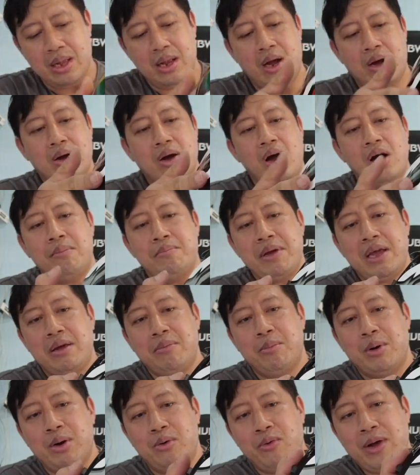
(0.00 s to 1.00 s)
แล้วก็มี
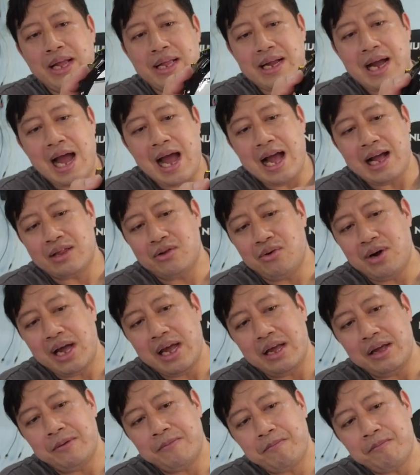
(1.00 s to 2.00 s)
บริเวณคางด้ว
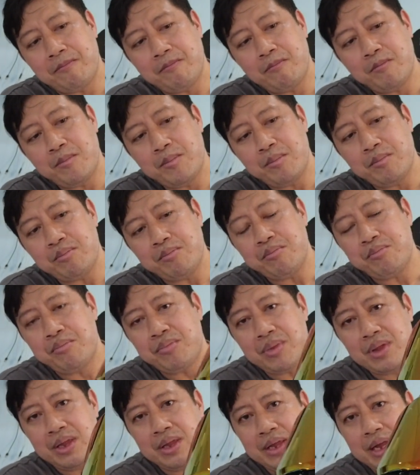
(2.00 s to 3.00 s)
ย
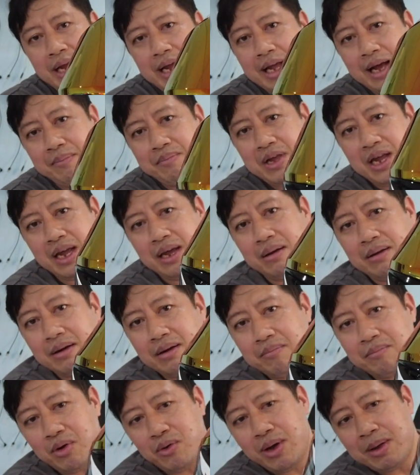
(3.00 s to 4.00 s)
นี่ครับนี่
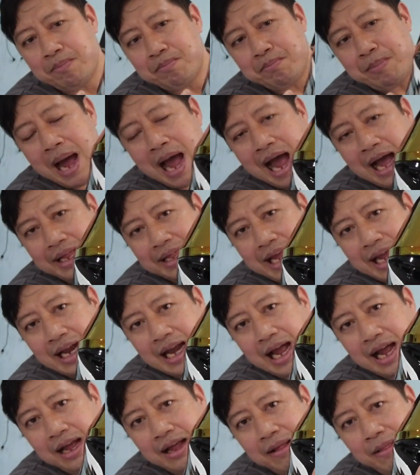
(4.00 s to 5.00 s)
บริเวณปากเนี่ย
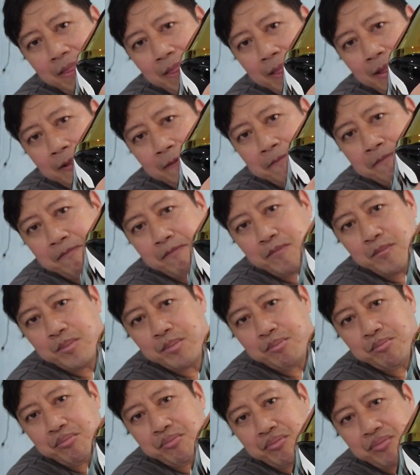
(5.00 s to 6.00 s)
แหละ
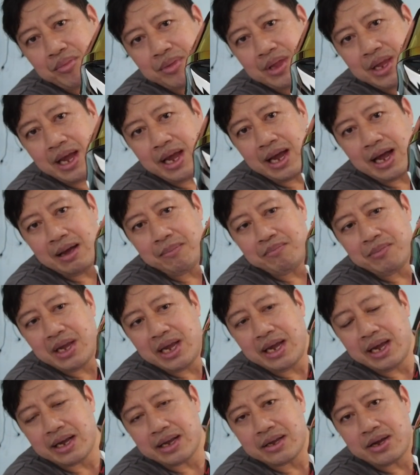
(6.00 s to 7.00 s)
นี่ครับ
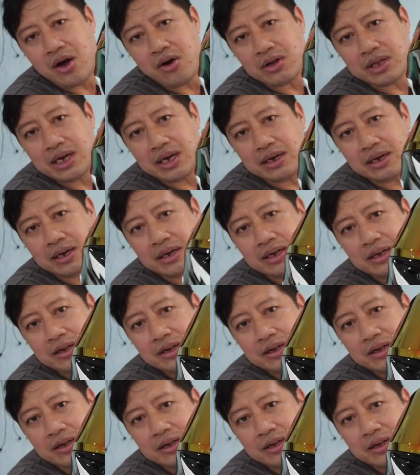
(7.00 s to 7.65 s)
นี่อีกช่องหนึ่ง